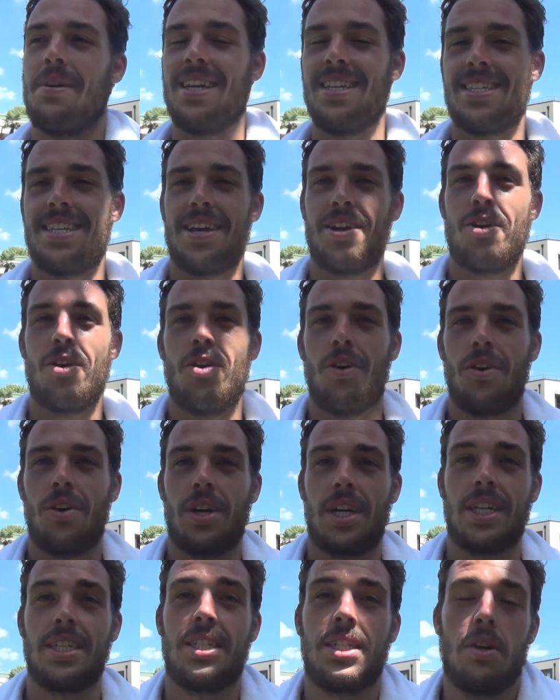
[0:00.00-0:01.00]

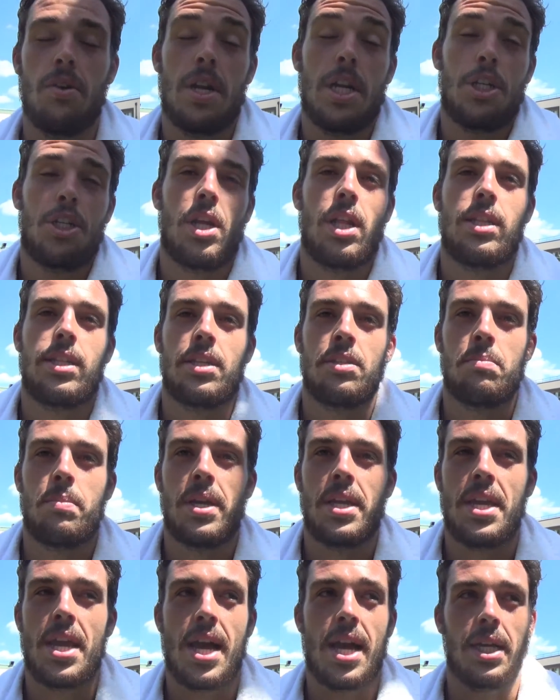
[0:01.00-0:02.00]
pensano che sia una scelta
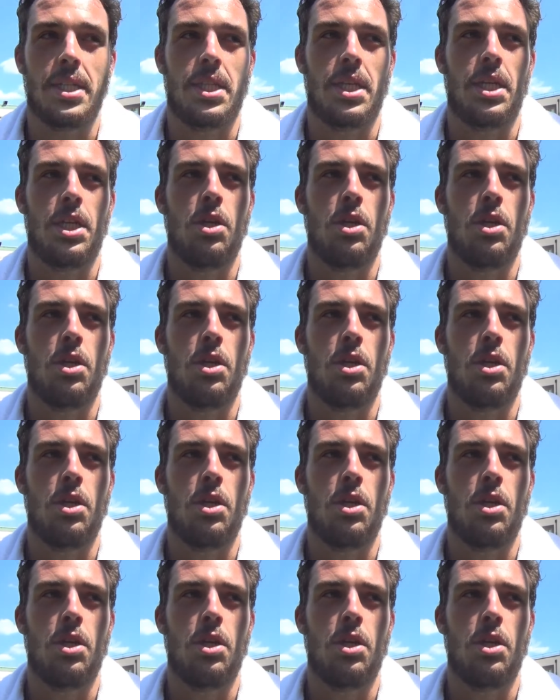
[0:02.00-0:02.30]
sbagliata,